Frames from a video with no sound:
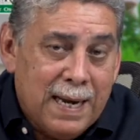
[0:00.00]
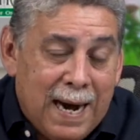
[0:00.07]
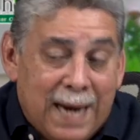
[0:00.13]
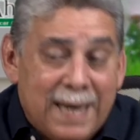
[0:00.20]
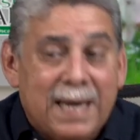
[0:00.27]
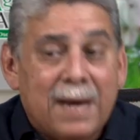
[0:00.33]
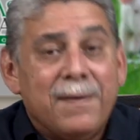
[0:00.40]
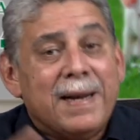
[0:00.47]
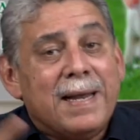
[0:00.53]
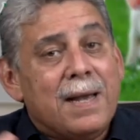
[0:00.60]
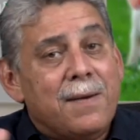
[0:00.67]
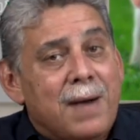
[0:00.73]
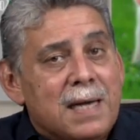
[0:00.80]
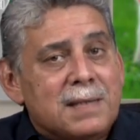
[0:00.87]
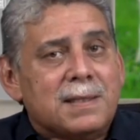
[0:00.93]
Hay que ver
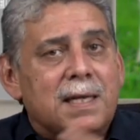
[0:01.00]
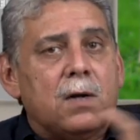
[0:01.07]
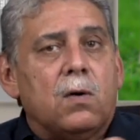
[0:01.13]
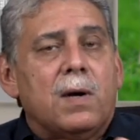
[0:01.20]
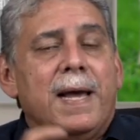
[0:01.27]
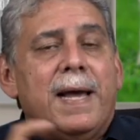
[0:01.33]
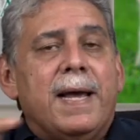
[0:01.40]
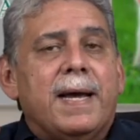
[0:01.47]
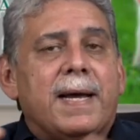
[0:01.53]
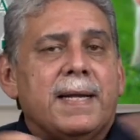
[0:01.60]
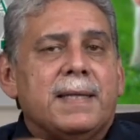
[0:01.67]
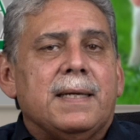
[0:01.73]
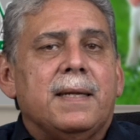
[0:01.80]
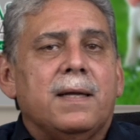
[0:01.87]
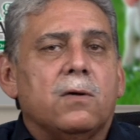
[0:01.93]
qué vas a hacer con las
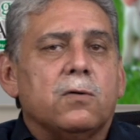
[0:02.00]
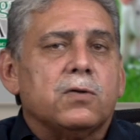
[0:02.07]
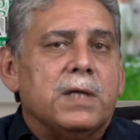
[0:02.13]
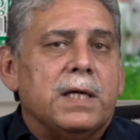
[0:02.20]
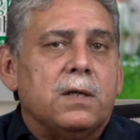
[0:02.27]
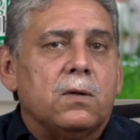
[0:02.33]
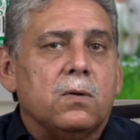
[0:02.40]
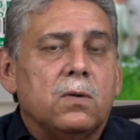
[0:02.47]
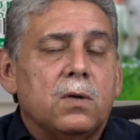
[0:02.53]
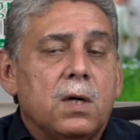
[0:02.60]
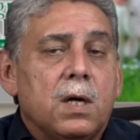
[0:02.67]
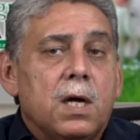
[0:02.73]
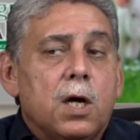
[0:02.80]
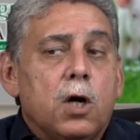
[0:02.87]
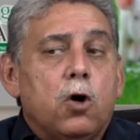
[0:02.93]
excretas de los cerdos,
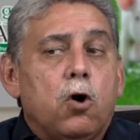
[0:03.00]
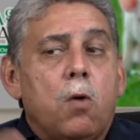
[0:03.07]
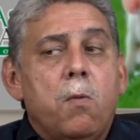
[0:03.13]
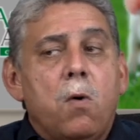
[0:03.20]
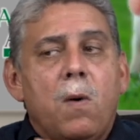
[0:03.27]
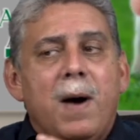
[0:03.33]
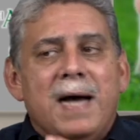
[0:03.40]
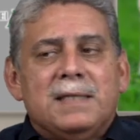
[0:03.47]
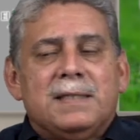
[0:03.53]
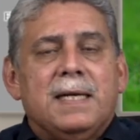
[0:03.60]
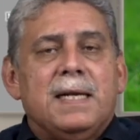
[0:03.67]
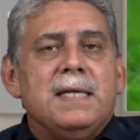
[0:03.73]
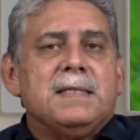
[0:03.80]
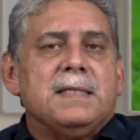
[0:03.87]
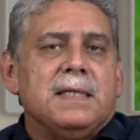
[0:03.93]
cómo vas a
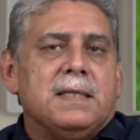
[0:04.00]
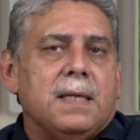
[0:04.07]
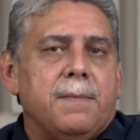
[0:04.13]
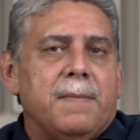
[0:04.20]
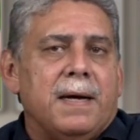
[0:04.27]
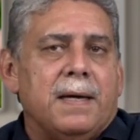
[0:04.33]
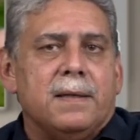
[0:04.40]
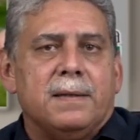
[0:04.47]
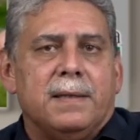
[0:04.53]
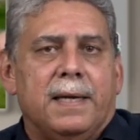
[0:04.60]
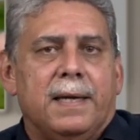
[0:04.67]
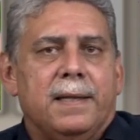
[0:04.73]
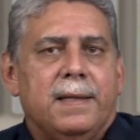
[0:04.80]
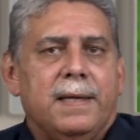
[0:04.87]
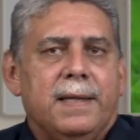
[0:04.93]
hacer el sistema
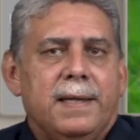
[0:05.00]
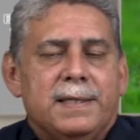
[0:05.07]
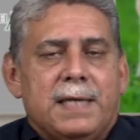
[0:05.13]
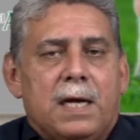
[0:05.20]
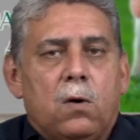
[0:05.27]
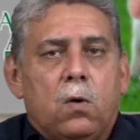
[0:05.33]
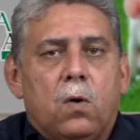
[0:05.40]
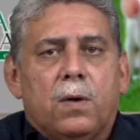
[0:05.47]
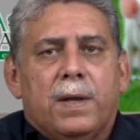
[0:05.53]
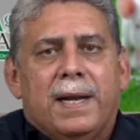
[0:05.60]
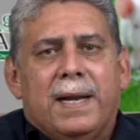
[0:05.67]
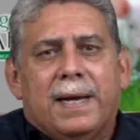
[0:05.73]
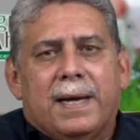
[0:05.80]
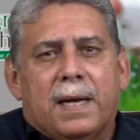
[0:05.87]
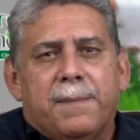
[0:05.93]
de, de desalojo
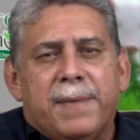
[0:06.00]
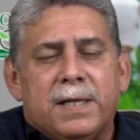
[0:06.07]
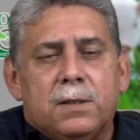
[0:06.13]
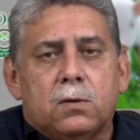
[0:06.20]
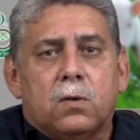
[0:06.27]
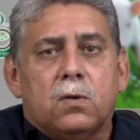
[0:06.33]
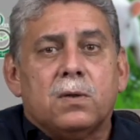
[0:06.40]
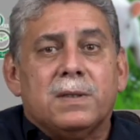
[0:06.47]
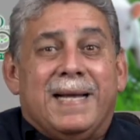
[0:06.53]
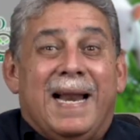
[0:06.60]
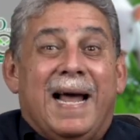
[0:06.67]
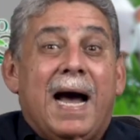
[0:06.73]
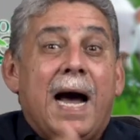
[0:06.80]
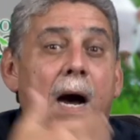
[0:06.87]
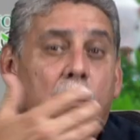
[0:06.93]
del excremento, de
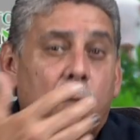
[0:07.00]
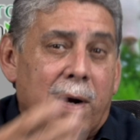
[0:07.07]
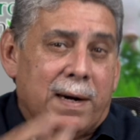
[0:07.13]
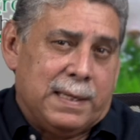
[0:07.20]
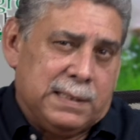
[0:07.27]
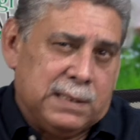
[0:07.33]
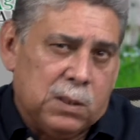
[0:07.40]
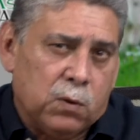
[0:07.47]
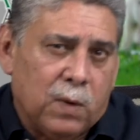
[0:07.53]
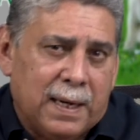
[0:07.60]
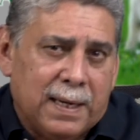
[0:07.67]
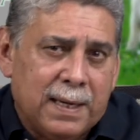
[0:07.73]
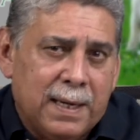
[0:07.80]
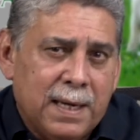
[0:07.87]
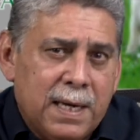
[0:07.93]
las aguas
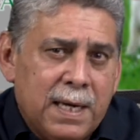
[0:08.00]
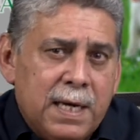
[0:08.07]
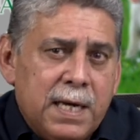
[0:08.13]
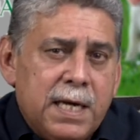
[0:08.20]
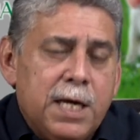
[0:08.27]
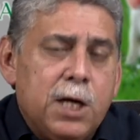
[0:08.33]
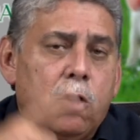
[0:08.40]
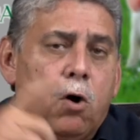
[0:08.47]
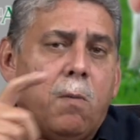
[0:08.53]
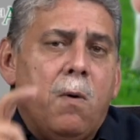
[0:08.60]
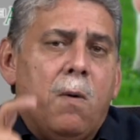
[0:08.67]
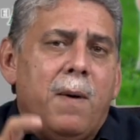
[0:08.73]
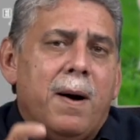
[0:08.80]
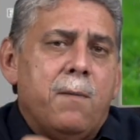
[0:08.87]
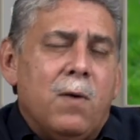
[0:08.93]
residuales y
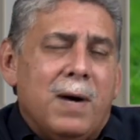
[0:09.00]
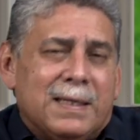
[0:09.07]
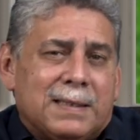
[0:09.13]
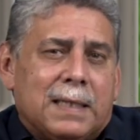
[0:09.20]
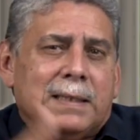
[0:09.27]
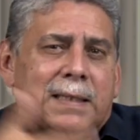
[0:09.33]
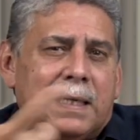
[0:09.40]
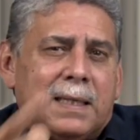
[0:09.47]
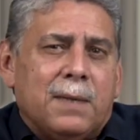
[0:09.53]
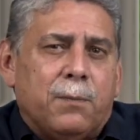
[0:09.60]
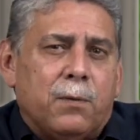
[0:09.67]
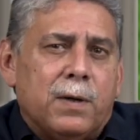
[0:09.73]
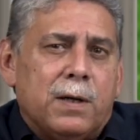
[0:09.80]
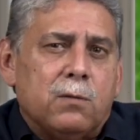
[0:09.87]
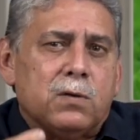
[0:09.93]
cómo vamos a tratar de
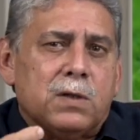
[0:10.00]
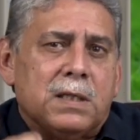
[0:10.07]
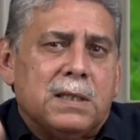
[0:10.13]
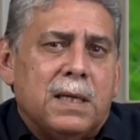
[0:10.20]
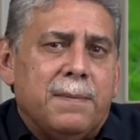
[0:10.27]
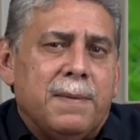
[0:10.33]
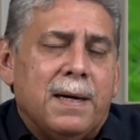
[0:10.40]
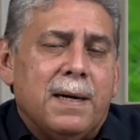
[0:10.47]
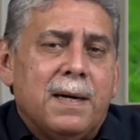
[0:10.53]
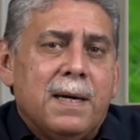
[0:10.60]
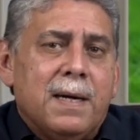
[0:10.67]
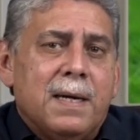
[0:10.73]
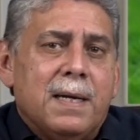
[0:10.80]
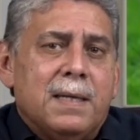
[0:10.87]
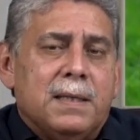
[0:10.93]
poner un sistema
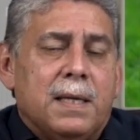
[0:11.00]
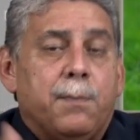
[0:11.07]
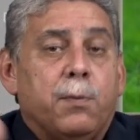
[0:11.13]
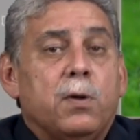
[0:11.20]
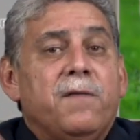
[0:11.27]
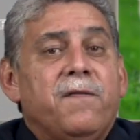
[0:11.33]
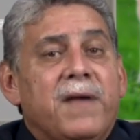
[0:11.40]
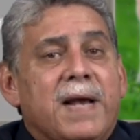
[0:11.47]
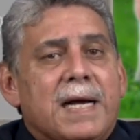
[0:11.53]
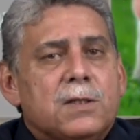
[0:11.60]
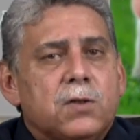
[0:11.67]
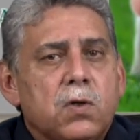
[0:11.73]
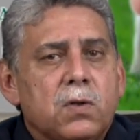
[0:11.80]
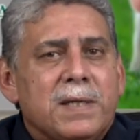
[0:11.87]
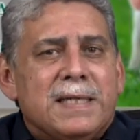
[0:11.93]
de
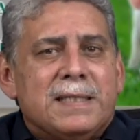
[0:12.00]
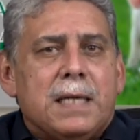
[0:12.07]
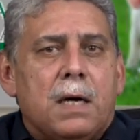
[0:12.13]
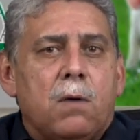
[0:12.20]
purificación de esa